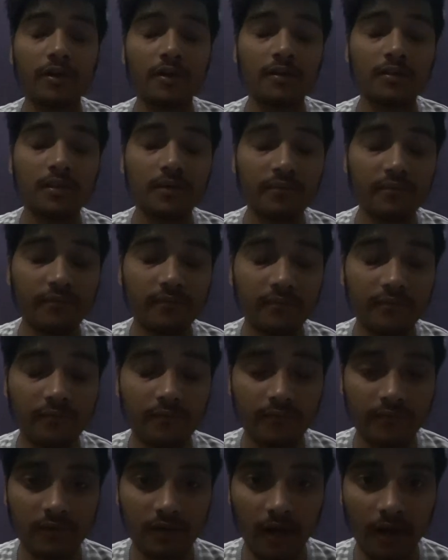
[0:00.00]
ये एकदम
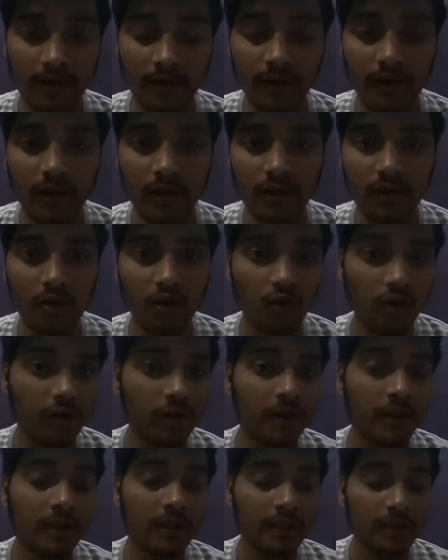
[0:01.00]
ठंडक
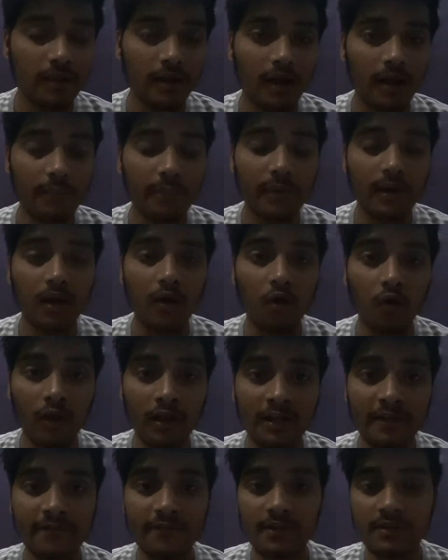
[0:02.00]
और आपका
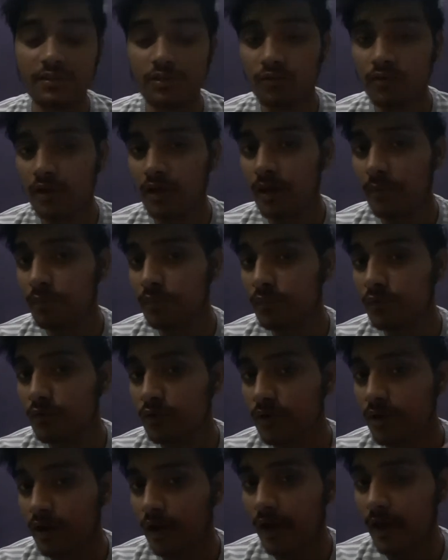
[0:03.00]
ऑयली फेस हो तो ये आपको
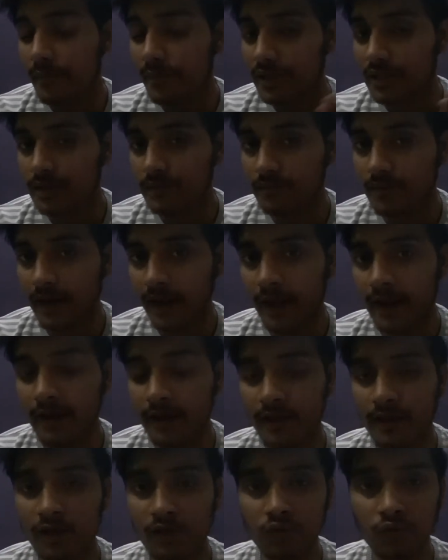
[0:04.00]
ड्राई मतलब ड्राई
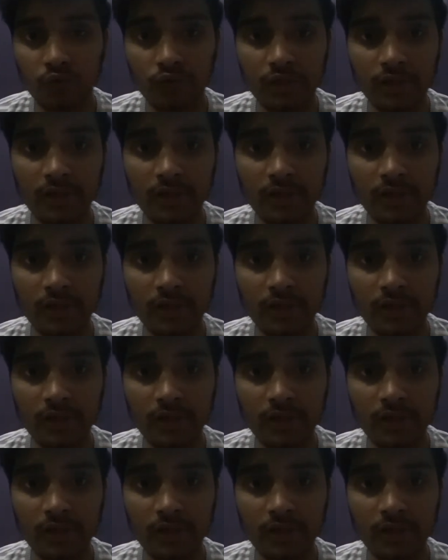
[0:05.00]
रखेगा दो